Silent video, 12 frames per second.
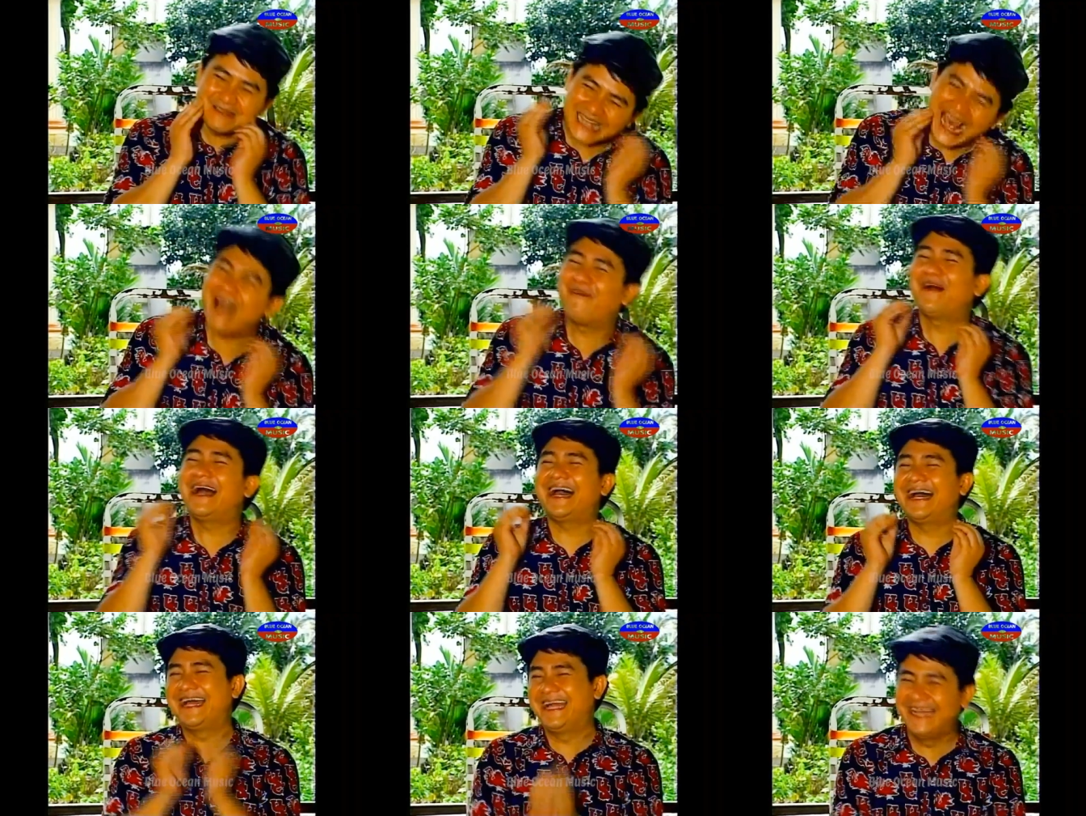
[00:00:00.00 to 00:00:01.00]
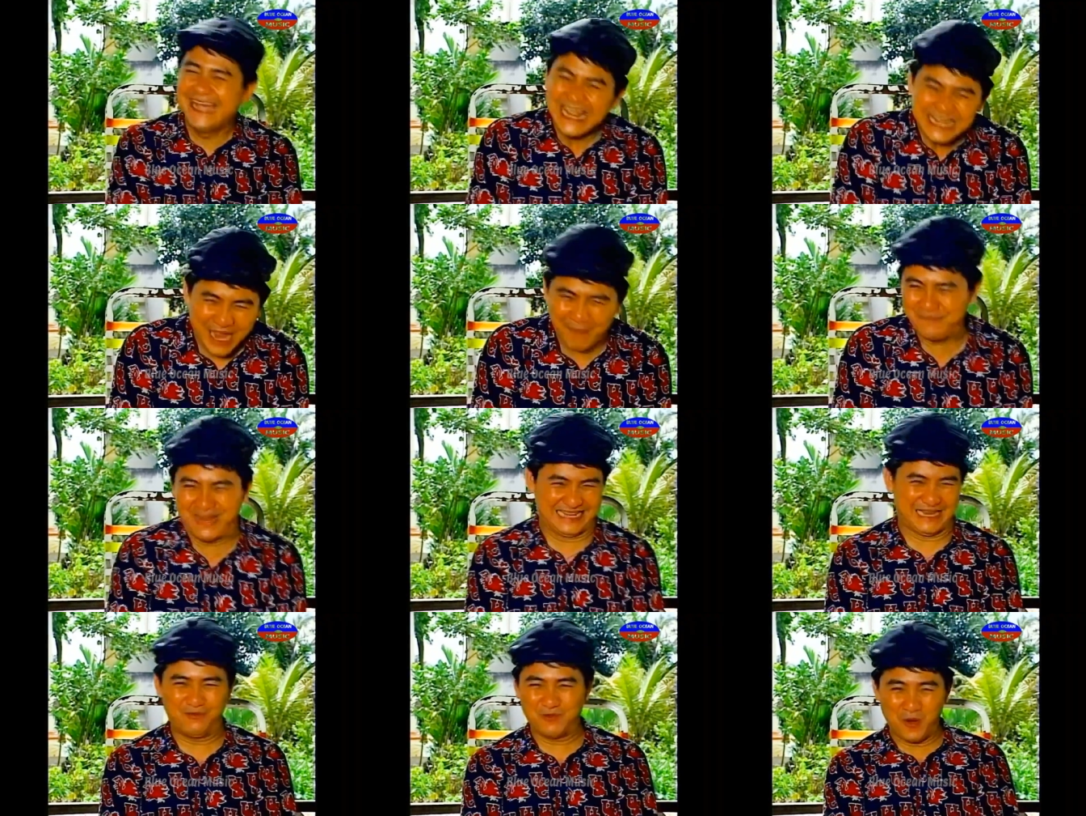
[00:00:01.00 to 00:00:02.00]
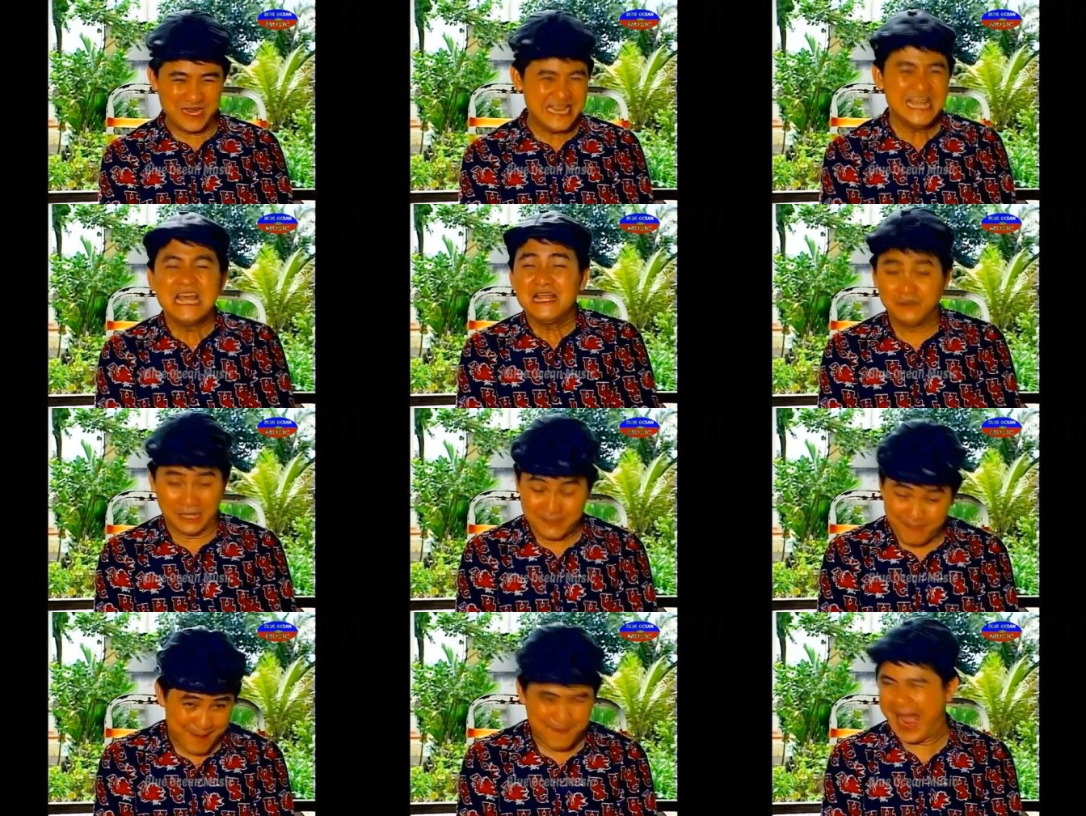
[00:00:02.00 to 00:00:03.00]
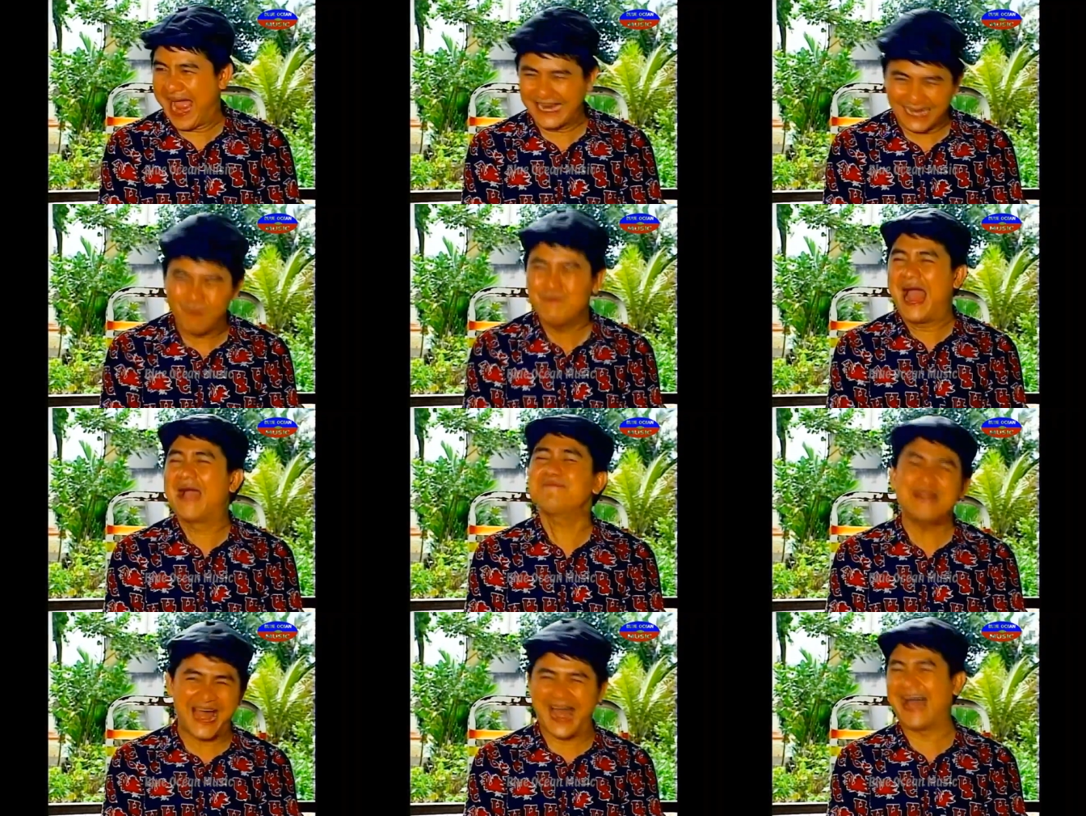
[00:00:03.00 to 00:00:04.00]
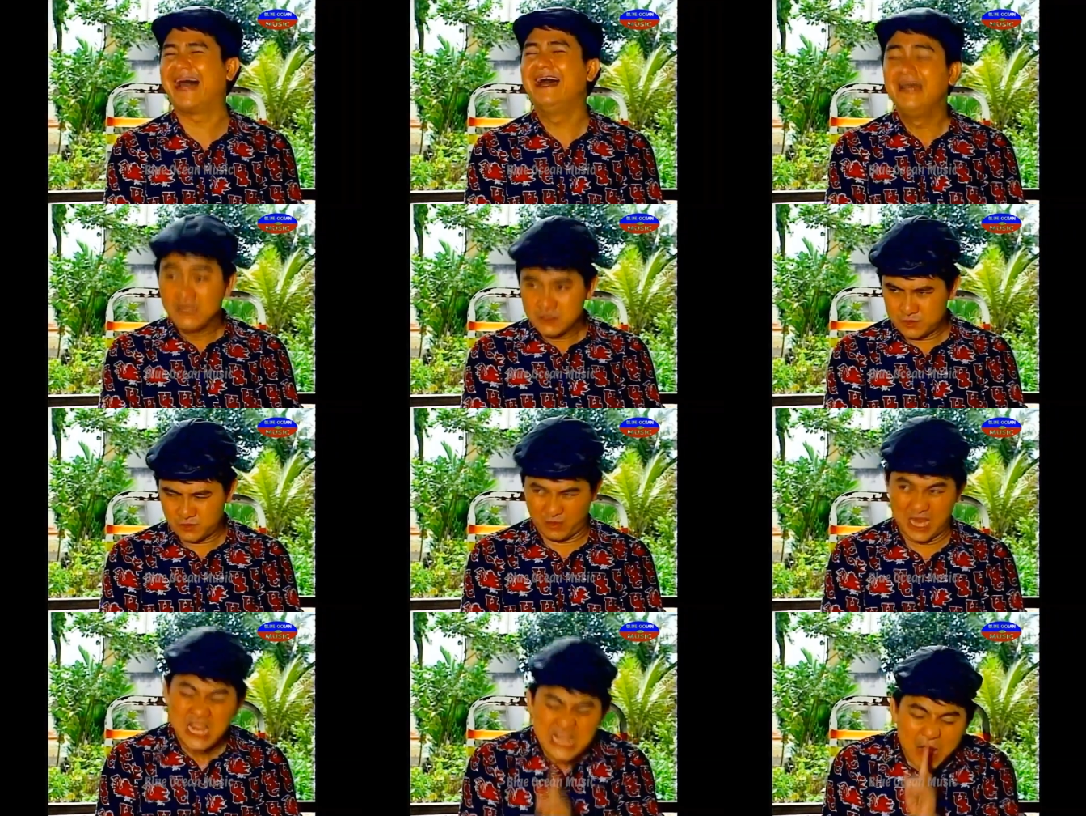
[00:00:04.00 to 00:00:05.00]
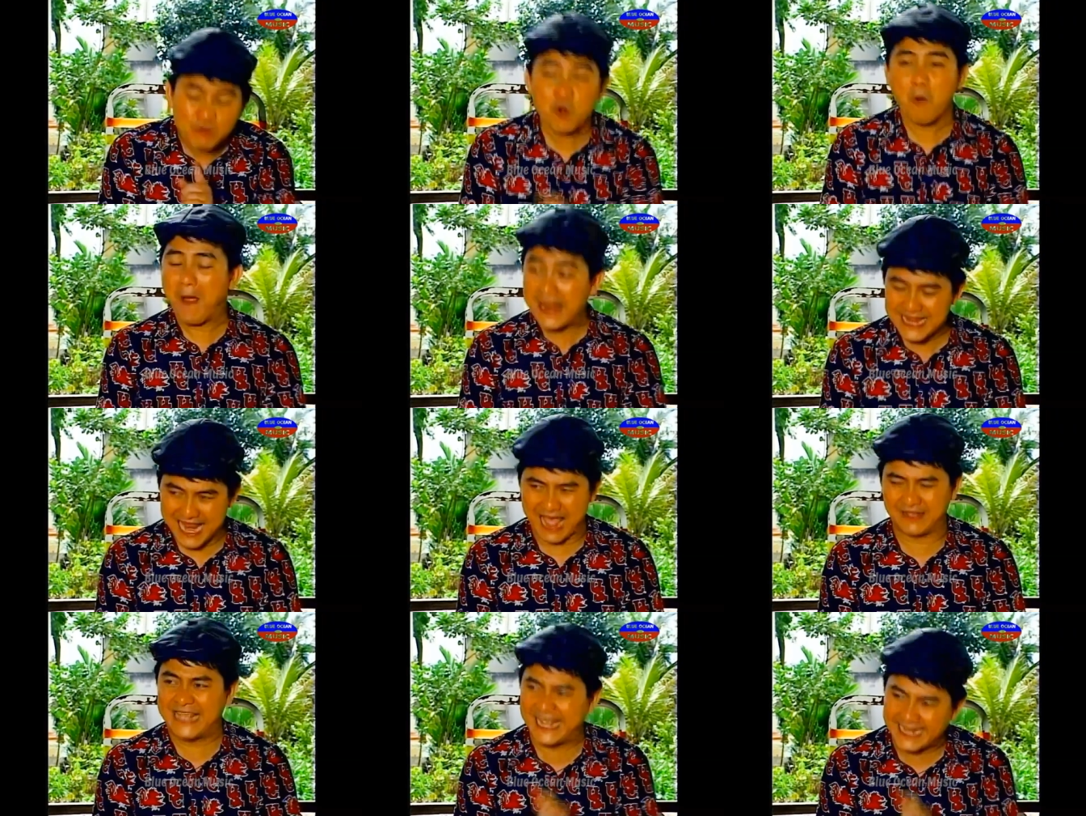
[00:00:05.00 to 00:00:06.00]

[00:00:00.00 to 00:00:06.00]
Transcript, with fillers: sao á, ai nhập mà tao nói bậy nó bạ không không biết nữa. Ý tao nói là vậy